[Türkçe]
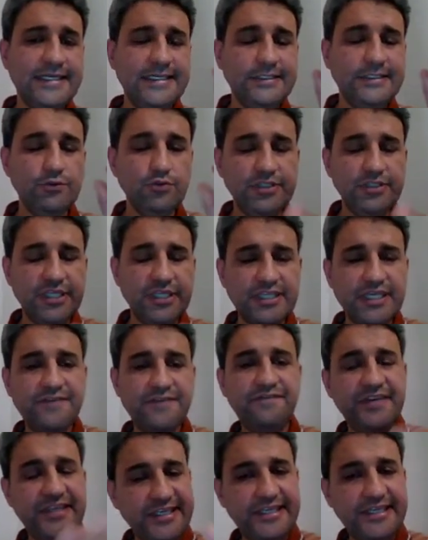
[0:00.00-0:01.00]
ya da
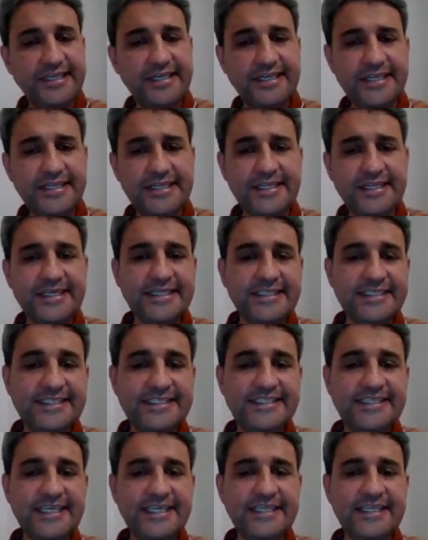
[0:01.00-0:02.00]
fikirlerin
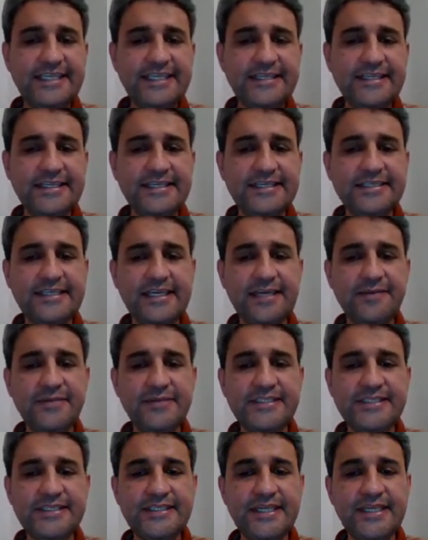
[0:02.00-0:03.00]
zihnin
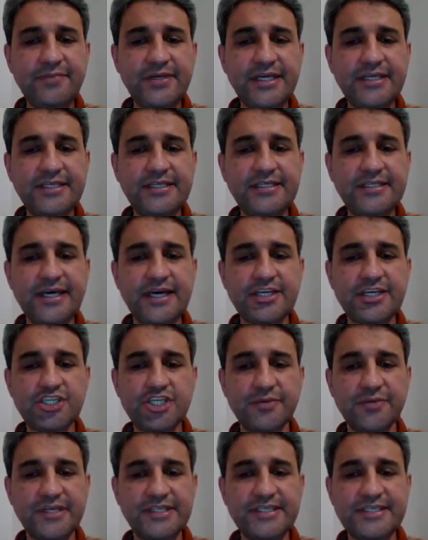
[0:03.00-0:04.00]
irdelemesine bırakıldığı
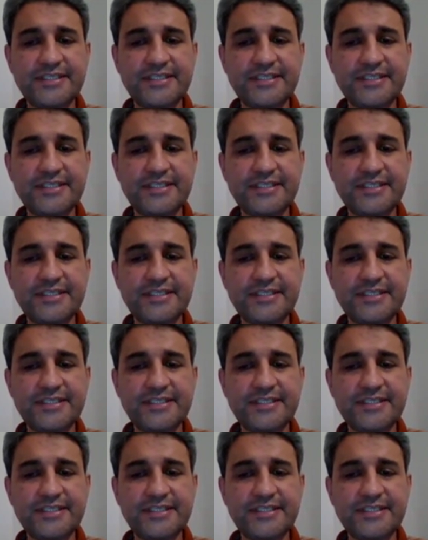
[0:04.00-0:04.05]
aşamadır.